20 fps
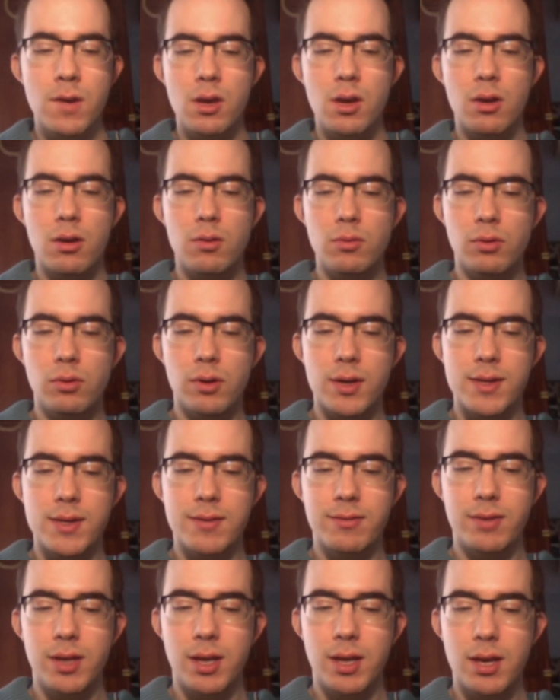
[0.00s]
Comunque,
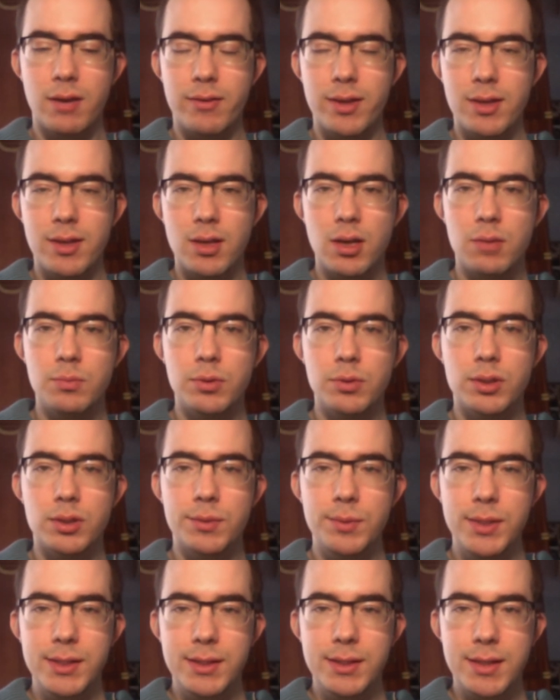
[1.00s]
finché avete la
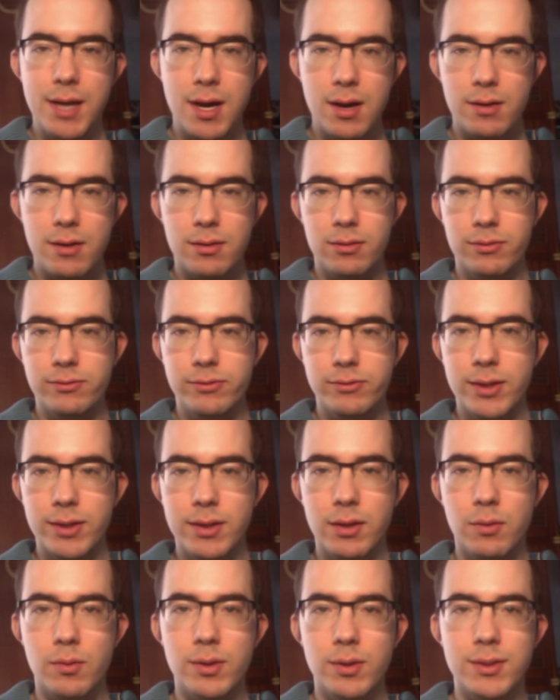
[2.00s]
possibilità,
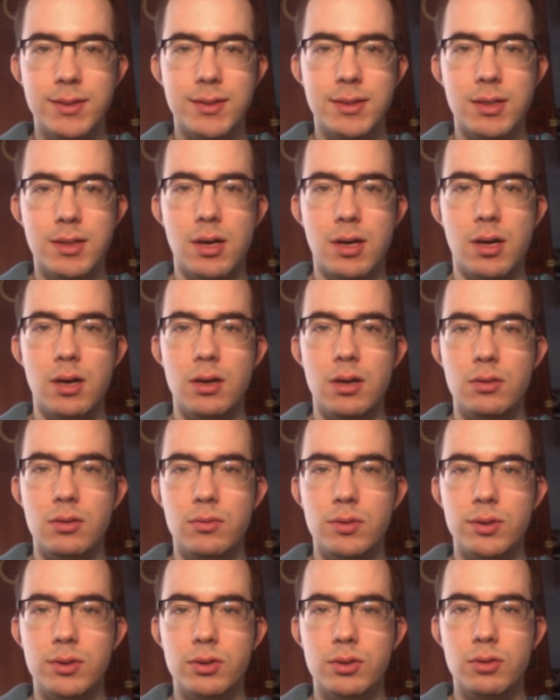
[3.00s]
fate questa,
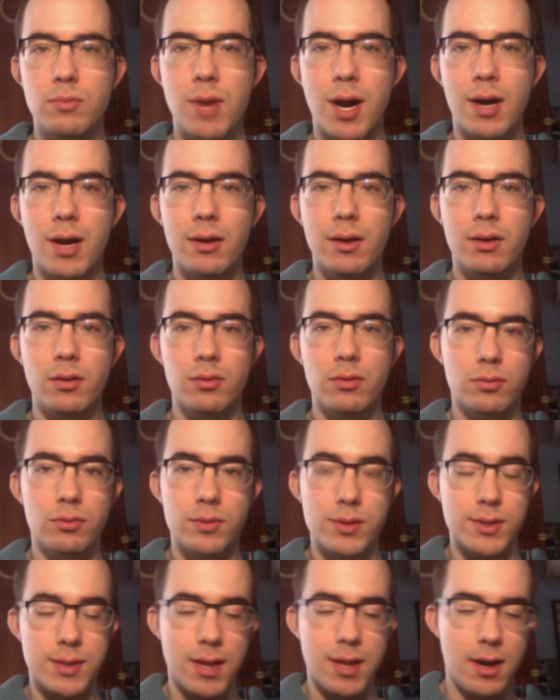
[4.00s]
questo bug,
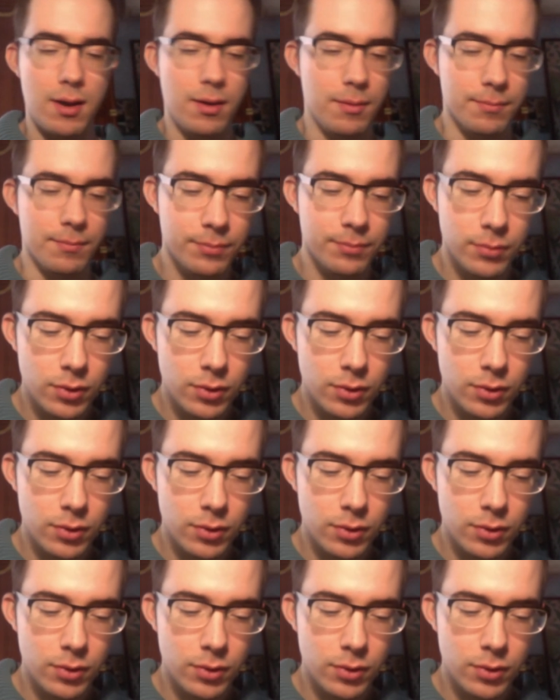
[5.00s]
questa,